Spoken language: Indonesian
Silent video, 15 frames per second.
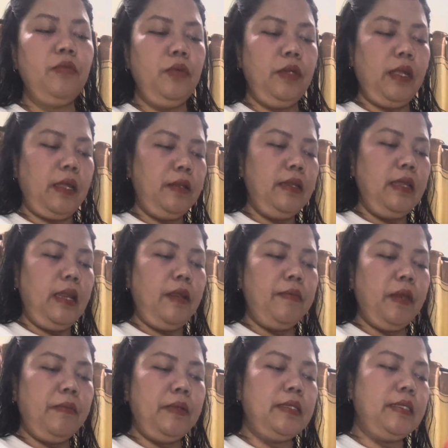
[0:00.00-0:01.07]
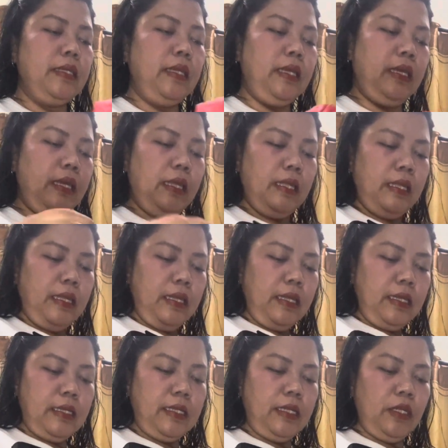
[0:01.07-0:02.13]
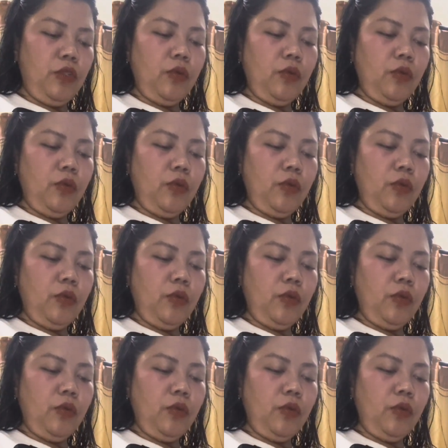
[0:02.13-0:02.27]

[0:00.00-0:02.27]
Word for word: bunda dalamnya bersih di sini